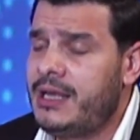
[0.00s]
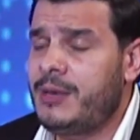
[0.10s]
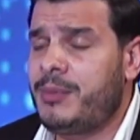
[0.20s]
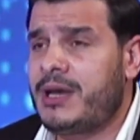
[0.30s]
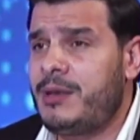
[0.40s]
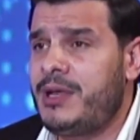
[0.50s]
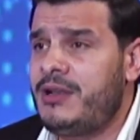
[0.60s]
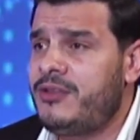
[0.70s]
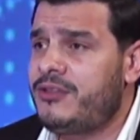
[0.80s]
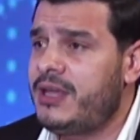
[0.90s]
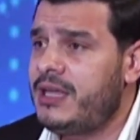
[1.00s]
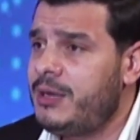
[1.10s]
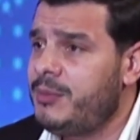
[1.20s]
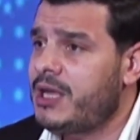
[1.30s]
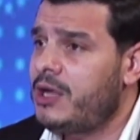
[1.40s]
البرلمان الجزائري
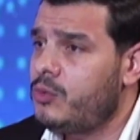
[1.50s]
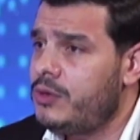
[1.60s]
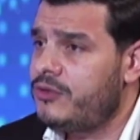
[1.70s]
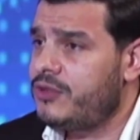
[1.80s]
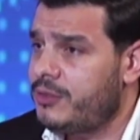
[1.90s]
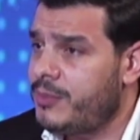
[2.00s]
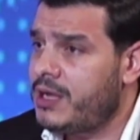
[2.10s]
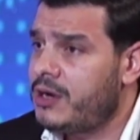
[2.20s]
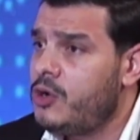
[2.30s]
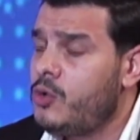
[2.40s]
من قانون الاستثمار